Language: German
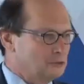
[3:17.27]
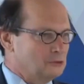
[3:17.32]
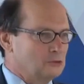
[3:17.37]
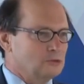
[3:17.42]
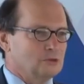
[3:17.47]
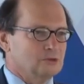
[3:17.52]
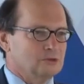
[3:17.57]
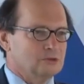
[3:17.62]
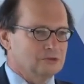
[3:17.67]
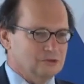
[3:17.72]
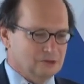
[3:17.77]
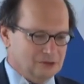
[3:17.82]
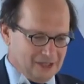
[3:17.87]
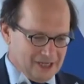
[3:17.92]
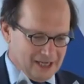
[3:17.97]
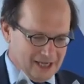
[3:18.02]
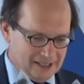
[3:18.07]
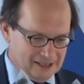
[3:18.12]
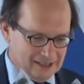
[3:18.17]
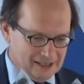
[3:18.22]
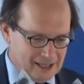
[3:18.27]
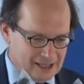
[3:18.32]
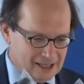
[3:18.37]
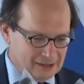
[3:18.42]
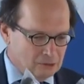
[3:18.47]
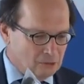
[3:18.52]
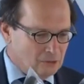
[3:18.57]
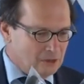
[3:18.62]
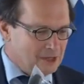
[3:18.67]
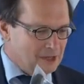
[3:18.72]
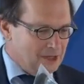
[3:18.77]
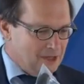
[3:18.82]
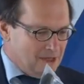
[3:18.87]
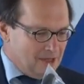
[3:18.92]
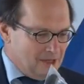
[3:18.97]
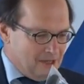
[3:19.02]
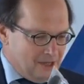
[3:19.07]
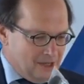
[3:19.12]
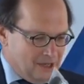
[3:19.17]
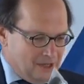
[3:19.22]
und für die Einladung.
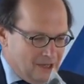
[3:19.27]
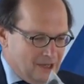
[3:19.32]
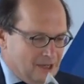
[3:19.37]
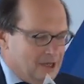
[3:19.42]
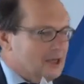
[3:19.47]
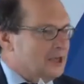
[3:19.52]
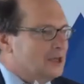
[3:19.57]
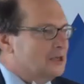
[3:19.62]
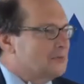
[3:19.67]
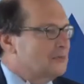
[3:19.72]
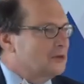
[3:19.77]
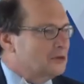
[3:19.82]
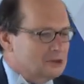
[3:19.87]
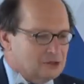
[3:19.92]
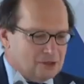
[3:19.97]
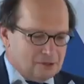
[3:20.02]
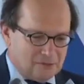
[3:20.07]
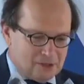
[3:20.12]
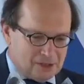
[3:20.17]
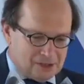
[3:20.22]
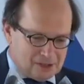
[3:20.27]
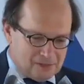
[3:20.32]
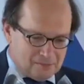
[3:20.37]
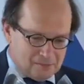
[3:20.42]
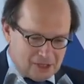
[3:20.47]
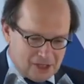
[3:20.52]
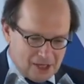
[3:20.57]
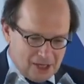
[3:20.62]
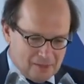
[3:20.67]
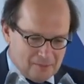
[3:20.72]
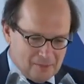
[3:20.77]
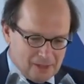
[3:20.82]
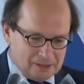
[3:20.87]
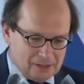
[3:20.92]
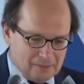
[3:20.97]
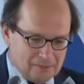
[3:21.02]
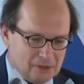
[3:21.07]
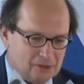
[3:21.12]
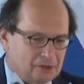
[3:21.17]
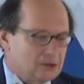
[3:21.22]
Ich möchte mich dem Thema der
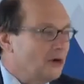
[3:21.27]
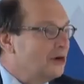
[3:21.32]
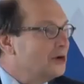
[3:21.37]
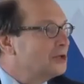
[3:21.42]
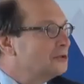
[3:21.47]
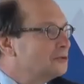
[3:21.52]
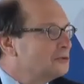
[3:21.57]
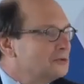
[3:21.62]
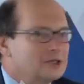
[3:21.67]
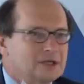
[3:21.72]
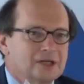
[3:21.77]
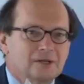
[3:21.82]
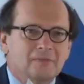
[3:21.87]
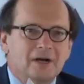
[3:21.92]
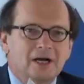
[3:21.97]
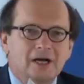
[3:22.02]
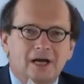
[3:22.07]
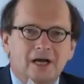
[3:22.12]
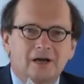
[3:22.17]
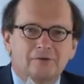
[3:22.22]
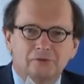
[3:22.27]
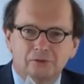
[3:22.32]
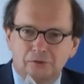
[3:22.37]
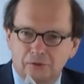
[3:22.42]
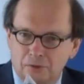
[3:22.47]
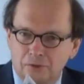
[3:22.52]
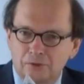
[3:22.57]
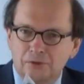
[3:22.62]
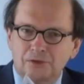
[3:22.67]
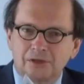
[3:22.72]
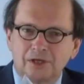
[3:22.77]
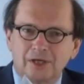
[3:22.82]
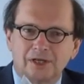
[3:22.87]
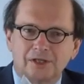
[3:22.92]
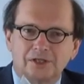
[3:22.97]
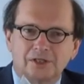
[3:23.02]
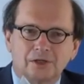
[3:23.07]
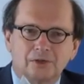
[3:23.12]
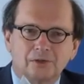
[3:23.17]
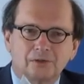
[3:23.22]
Bedeutung der MAK für die
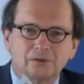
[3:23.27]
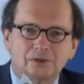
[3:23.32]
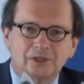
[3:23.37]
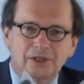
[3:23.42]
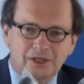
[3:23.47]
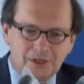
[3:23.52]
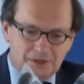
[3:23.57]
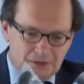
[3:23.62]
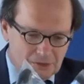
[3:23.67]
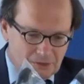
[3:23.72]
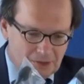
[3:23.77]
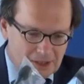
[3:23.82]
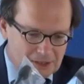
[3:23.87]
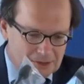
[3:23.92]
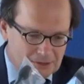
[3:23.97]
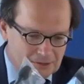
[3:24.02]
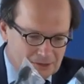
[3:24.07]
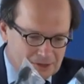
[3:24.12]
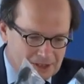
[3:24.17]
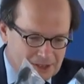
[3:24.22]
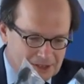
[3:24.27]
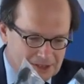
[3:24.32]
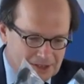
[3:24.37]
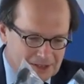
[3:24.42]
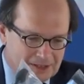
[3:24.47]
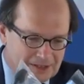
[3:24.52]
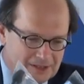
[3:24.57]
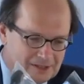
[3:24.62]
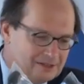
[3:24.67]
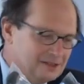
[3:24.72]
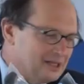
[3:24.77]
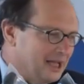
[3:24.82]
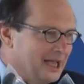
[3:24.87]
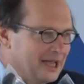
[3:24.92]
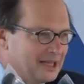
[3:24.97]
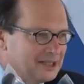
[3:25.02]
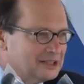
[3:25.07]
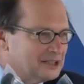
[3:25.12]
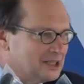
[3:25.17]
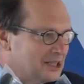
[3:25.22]
österreichische Grundrechtsordnung in drei
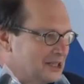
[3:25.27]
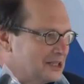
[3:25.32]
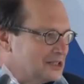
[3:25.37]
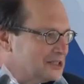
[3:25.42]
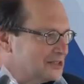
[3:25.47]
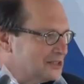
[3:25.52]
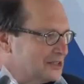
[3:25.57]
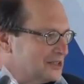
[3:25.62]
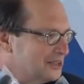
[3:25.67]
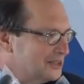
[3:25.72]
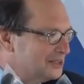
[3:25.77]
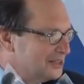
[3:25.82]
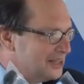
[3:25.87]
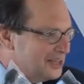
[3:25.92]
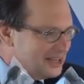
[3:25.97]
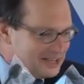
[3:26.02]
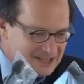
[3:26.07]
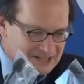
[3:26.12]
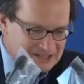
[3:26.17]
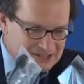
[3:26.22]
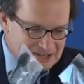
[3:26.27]
Thesen nähern.